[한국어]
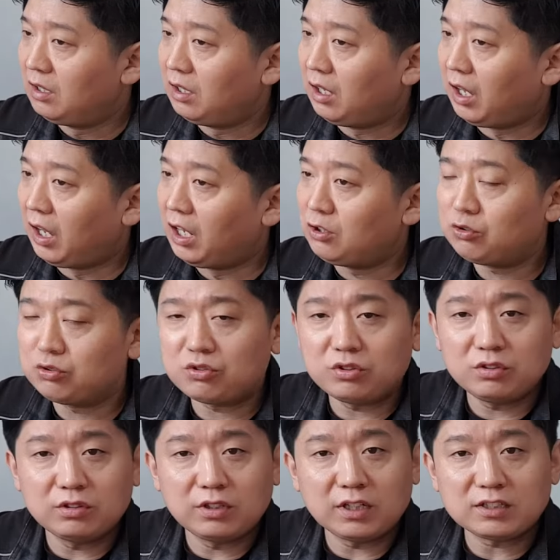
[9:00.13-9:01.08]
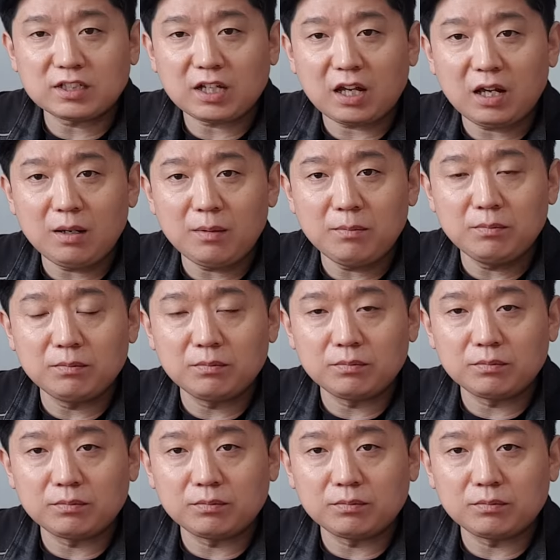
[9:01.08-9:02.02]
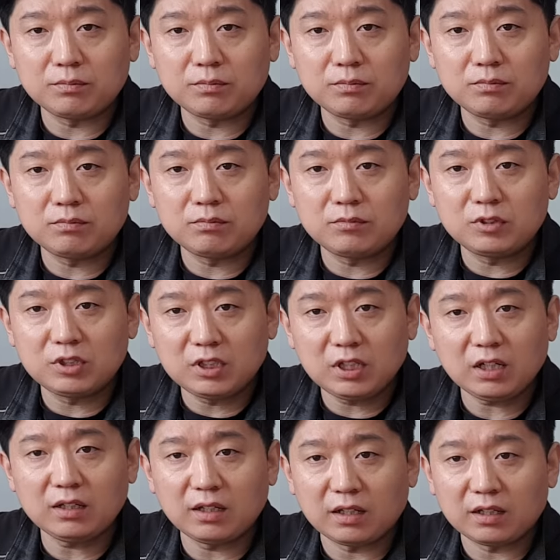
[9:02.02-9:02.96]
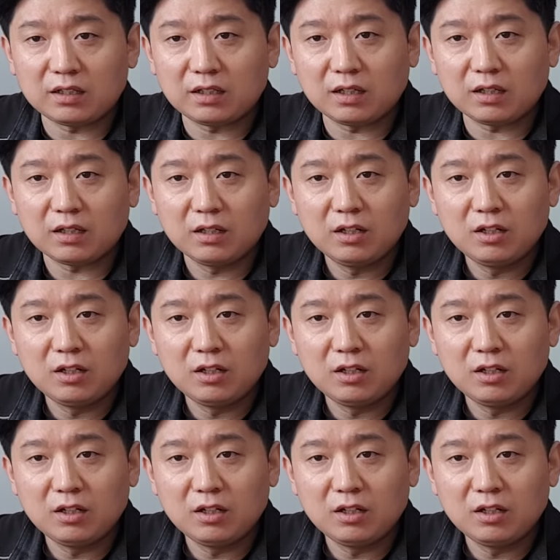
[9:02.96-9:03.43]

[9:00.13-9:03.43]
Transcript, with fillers: A2 트는 게 참 희한해. 이게